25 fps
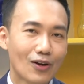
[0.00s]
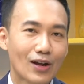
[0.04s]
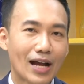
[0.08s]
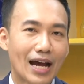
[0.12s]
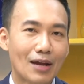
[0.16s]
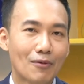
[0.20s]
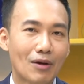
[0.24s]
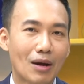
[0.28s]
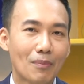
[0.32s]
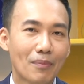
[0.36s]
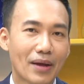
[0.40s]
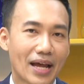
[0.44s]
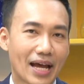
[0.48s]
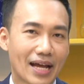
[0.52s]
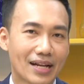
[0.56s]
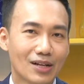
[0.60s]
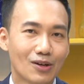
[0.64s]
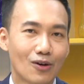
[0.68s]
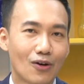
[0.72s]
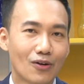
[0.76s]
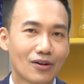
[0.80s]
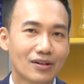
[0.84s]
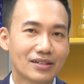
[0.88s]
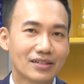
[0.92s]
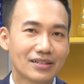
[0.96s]
การวางแผนข
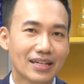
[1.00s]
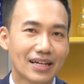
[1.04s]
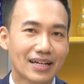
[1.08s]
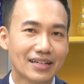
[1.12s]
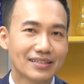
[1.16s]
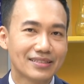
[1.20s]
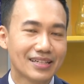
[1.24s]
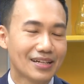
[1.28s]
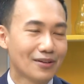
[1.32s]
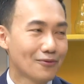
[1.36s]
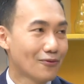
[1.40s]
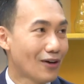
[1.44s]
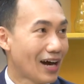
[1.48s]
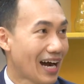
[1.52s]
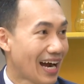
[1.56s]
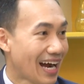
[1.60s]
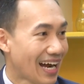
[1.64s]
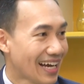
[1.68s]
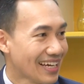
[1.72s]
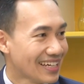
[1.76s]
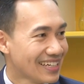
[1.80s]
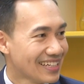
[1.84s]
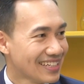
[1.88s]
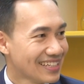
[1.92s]
องเด็กน e n Y